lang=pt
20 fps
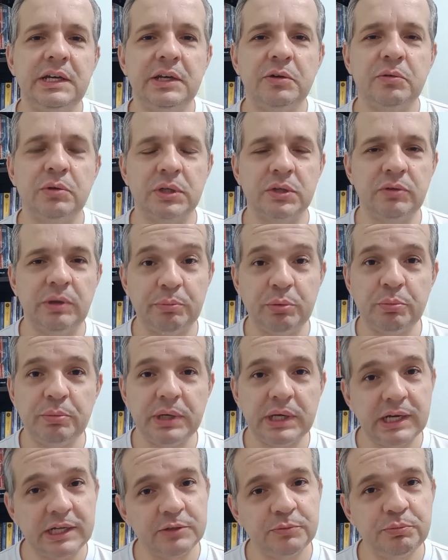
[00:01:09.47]
Quando é
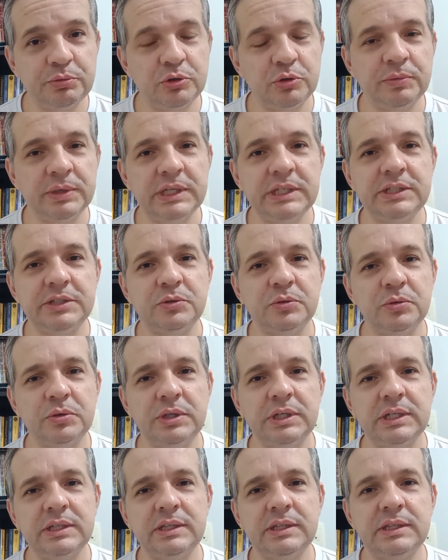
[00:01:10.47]
publicado por uma
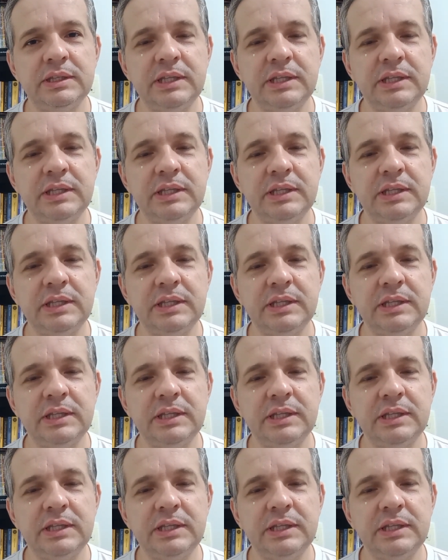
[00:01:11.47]
editora,